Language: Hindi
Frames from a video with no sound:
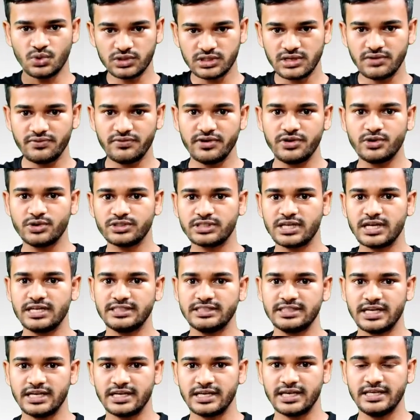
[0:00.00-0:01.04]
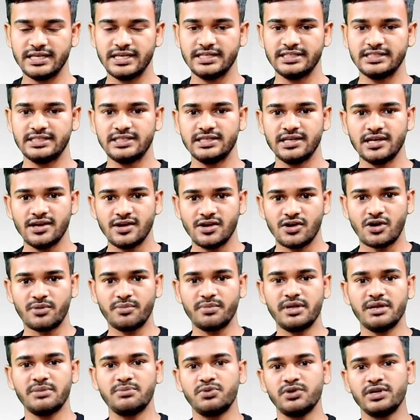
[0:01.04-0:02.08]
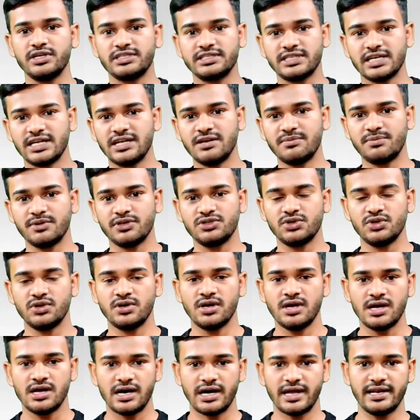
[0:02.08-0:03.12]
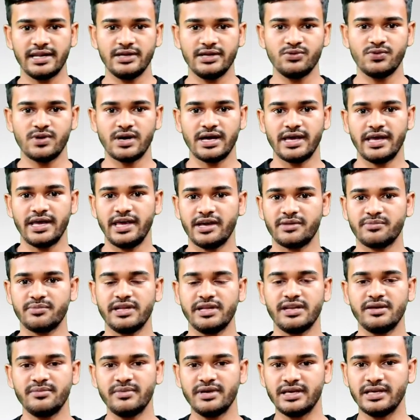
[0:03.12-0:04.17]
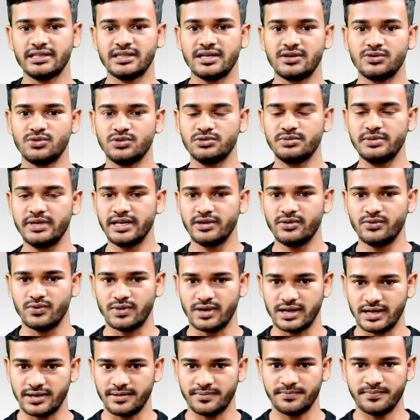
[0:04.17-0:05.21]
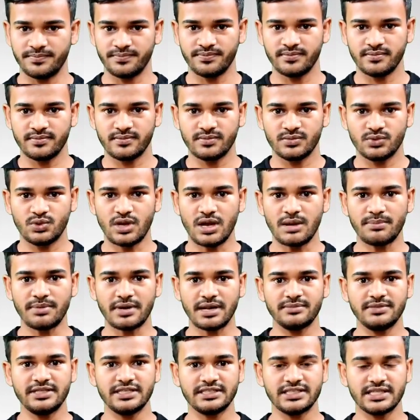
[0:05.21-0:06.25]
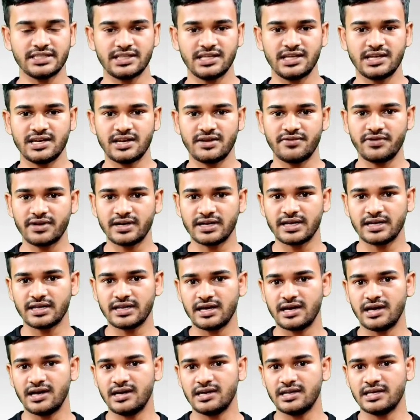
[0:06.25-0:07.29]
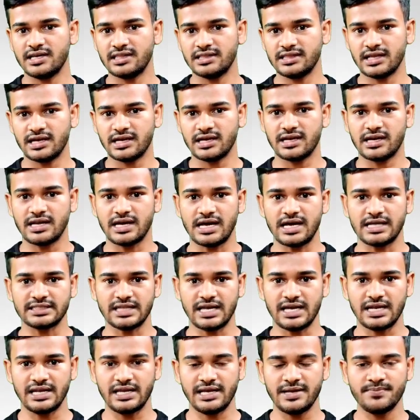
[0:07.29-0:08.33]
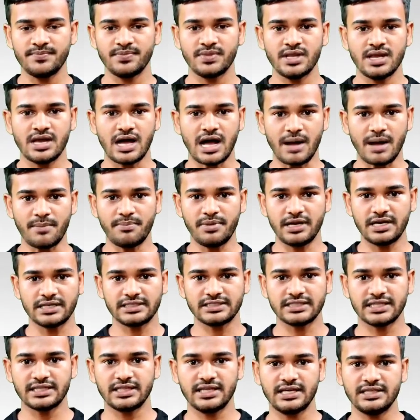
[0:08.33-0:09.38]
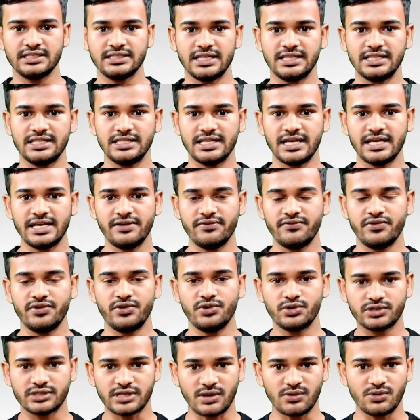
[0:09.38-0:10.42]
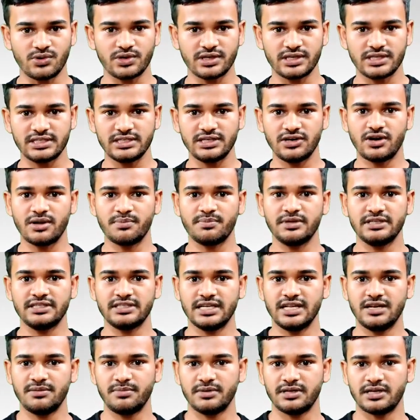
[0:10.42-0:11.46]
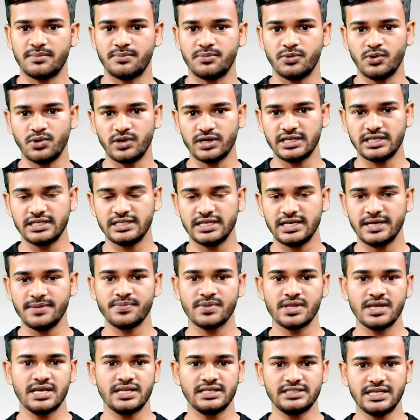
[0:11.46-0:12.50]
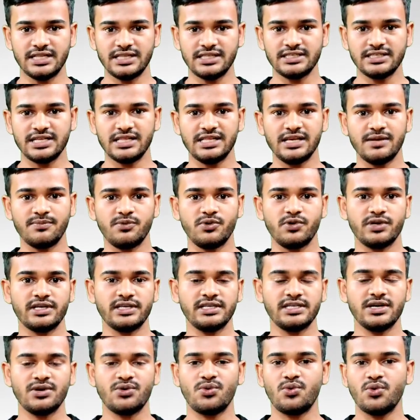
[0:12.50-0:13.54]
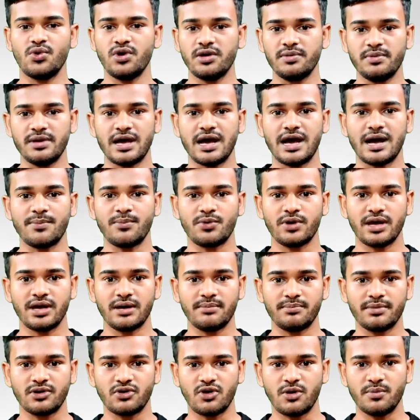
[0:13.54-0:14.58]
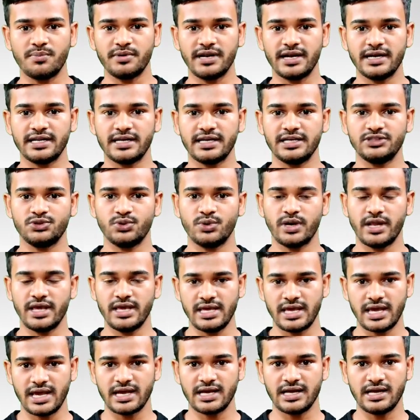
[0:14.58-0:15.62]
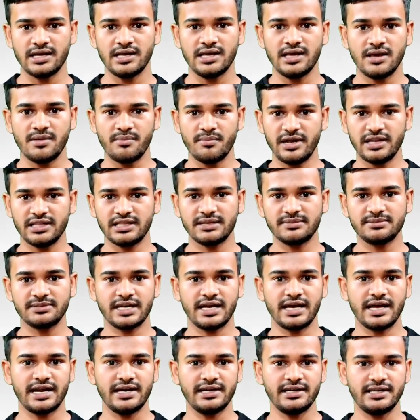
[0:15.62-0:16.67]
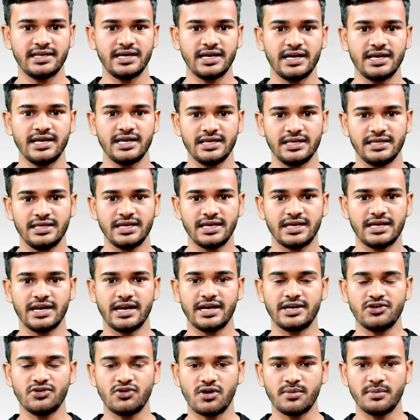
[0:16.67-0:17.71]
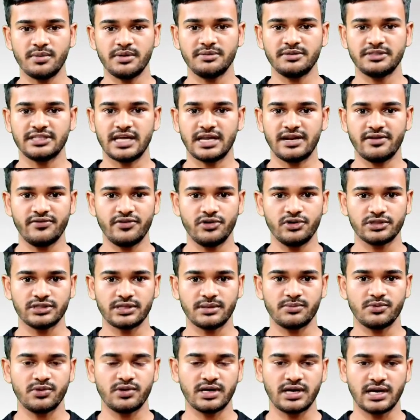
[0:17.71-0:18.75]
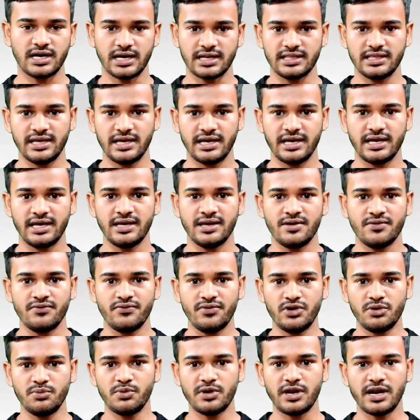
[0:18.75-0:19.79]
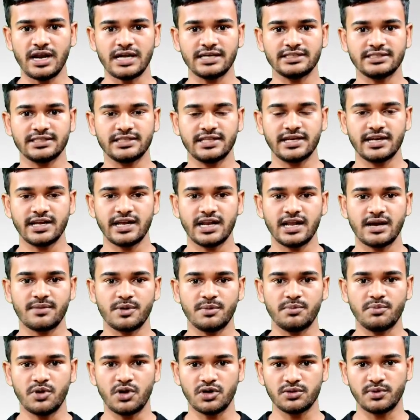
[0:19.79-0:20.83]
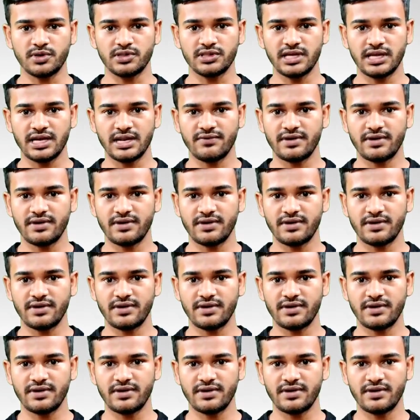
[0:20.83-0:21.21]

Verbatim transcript: दो तीन वीडियोस का रिजल्ट है ये चीज और मेरे पूरे चैनल पर जो अर्निंग हुआ है एक महीने में इतना कुछ भी नहीं हुआ है तो यहाँ पर आप देख सकते हैं रेफर करके अर्न कितना करना आसान है आप भी कर सकते हैं जल्दी जाइए वीडियो डाउनलोड कीजिए और अपने चैनल पर अपलोड कीजिए जल्दी जल्दी अपलोड कीजिए कोई भी आपको यहाँ पर कॉपीराइट का इशू नहीं आएगा मेरी तरफ से गारंटी है ये क्रिएटिव कॉमन में सारे वीडियोस अपलोड कर दिए हैं वीडियो पूरा लास्ट तक देखने के लिए आपको बहुत बहुत